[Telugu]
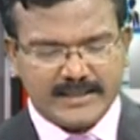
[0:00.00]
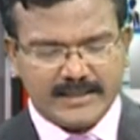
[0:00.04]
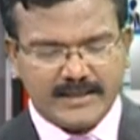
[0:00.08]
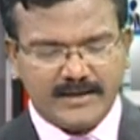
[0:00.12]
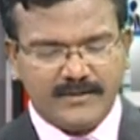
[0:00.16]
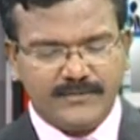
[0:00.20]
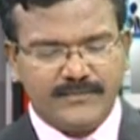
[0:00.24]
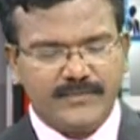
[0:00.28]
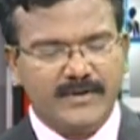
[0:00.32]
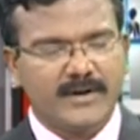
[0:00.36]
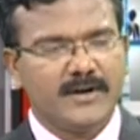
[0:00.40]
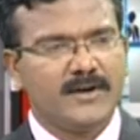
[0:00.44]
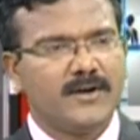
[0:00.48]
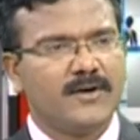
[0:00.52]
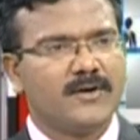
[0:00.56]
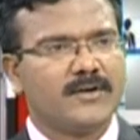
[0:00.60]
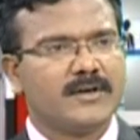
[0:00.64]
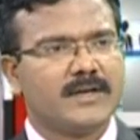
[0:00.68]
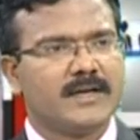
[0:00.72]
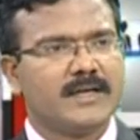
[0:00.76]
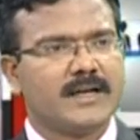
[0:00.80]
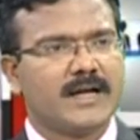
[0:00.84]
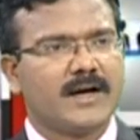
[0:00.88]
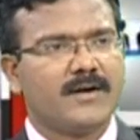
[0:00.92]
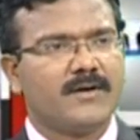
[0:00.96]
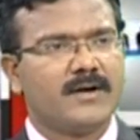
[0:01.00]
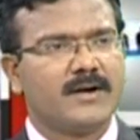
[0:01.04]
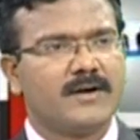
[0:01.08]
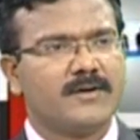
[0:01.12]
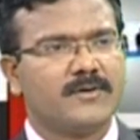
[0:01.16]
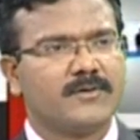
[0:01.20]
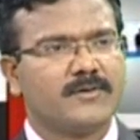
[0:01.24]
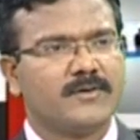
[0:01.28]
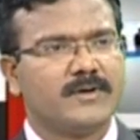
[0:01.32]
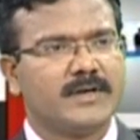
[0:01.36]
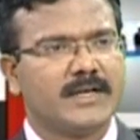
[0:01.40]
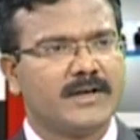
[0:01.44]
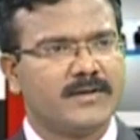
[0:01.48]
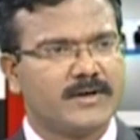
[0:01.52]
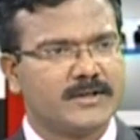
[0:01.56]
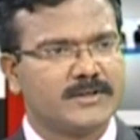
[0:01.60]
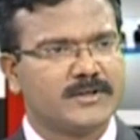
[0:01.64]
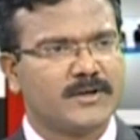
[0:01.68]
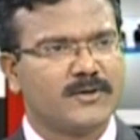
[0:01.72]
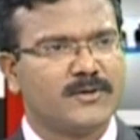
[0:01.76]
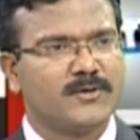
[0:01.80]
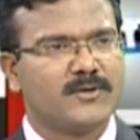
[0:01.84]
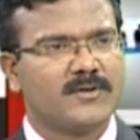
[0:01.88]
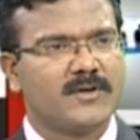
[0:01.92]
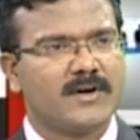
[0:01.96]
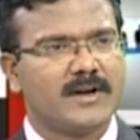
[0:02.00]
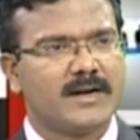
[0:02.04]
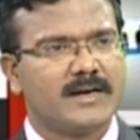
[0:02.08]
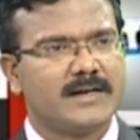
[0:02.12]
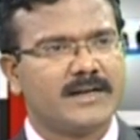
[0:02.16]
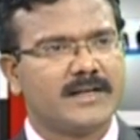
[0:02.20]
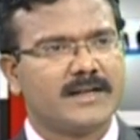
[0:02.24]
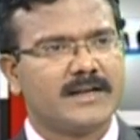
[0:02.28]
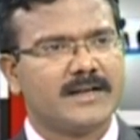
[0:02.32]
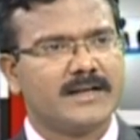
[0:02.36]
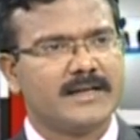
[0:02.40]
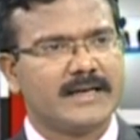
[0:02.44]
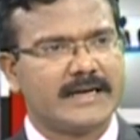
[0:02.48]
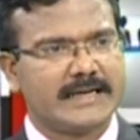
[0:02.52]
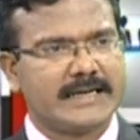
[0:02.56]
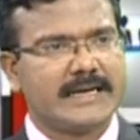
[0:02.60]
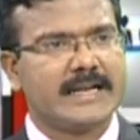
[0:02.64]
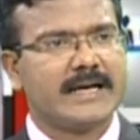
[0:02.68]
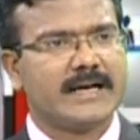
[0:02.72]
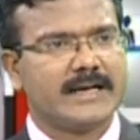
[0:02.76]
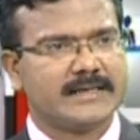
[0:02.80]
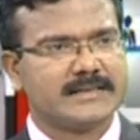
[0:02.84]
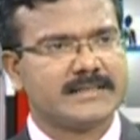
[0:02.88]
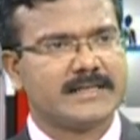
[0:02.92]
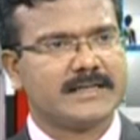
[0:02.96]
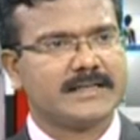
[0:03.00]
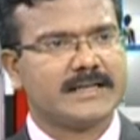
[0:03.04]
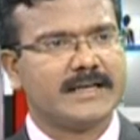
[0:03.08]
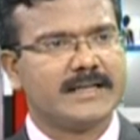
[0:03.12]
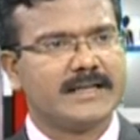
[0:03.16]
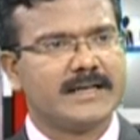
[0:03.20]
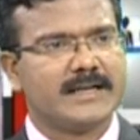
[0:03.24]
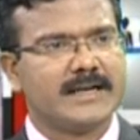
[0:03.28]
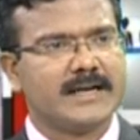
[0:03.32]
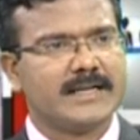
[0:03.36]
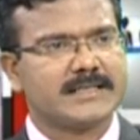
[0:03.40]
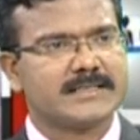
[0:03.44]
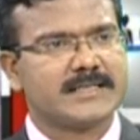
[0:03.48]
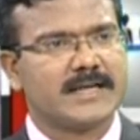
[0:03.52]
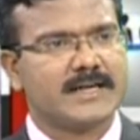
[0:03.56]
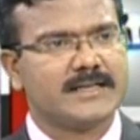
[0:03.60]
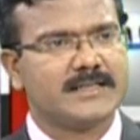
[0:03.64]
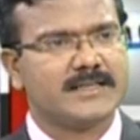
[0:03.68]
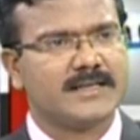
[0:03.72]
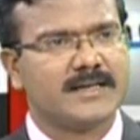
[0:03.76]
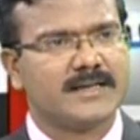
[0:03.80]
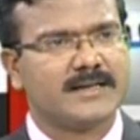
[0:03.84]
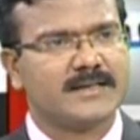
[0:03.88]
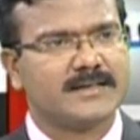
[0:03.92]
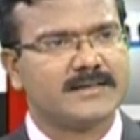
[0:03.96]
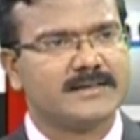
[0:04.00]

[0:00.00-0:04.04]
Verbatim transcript: ఈ ఫీల్డ్లోకి రావాలనుకుంటే ఏమైనా చదువుకోవాలంటారా ఎట్లా అసలు కెరియర్ ఎలా స్టార్ట్ చేయాలి